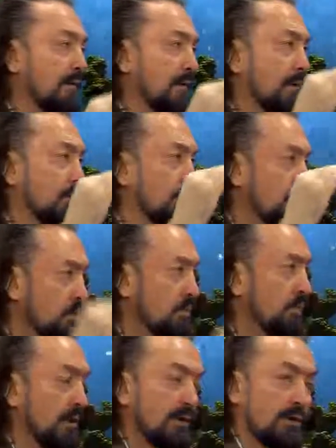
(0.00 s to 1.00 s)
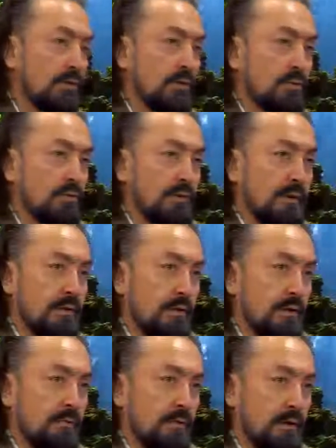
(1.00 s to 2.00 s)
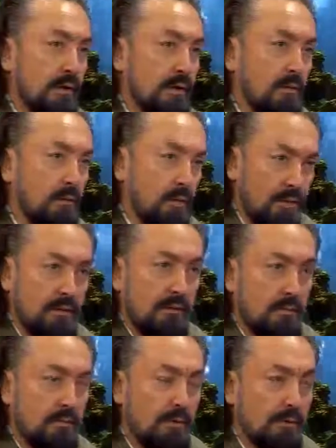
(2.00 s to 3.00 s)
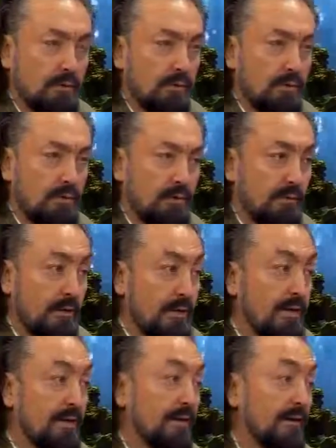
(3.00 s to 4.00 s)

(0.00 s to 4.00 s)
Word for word: Ve müthiş bir mantık örgüsüne sahiptir. Yani muazzam bir mantık örgüsüne. Evet.